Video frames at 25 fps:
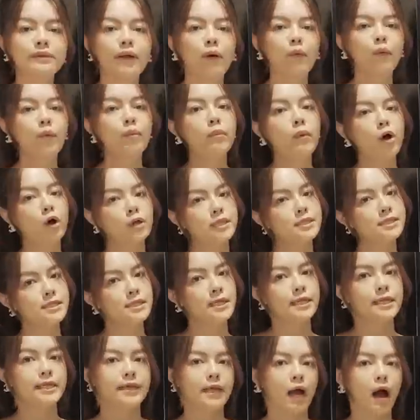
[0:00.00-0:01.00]
nấu món
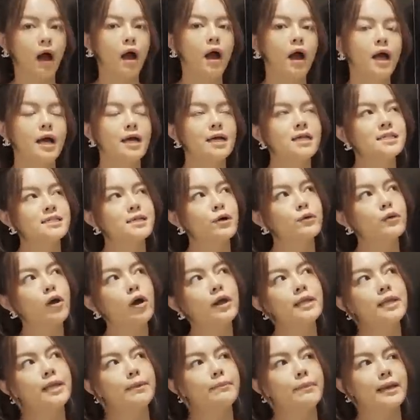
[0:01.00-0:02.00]
gì nhỉ? Sau đó
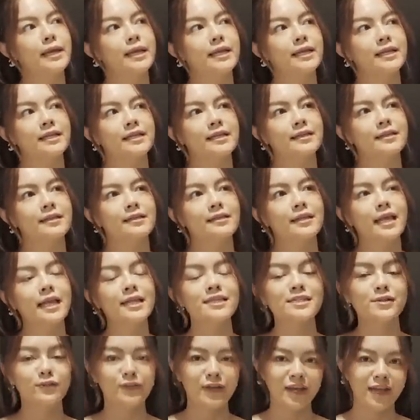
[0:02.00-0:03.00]
thì mình
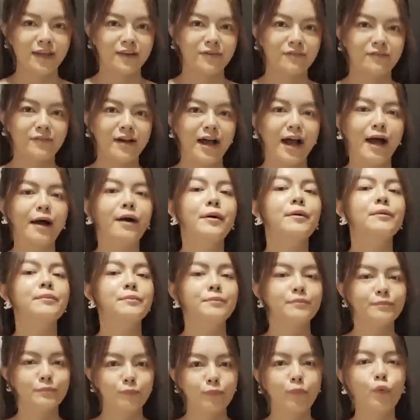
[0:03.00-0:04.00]
đến siêu thị và
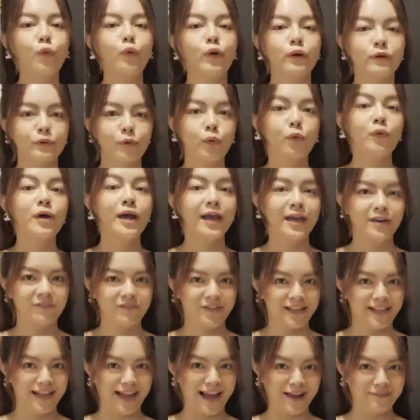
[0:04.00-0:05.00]
mua đồ nghề
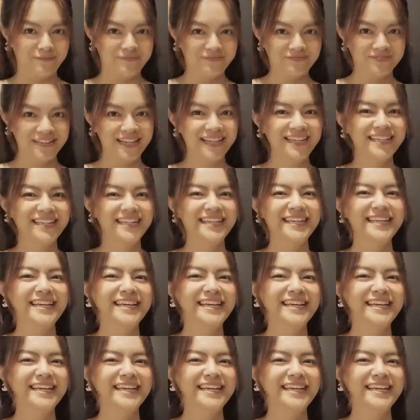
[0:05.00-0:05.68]
phải làm ừ.